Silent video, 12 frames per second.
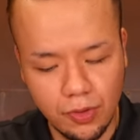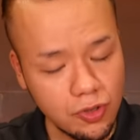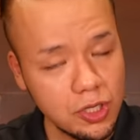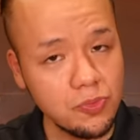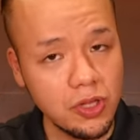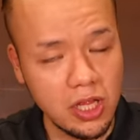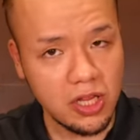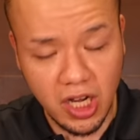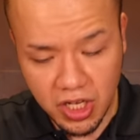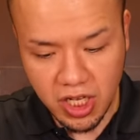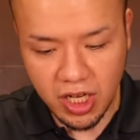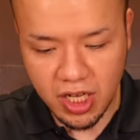これもね、な
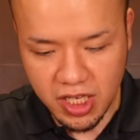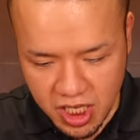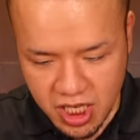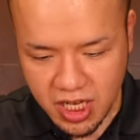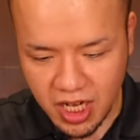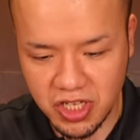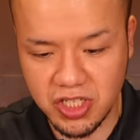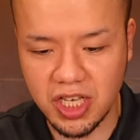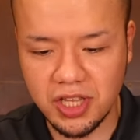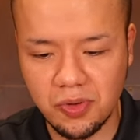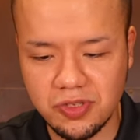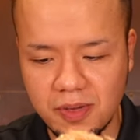かなかいい味
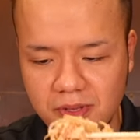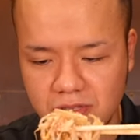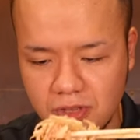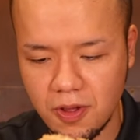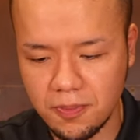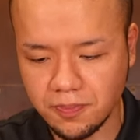変でございますね。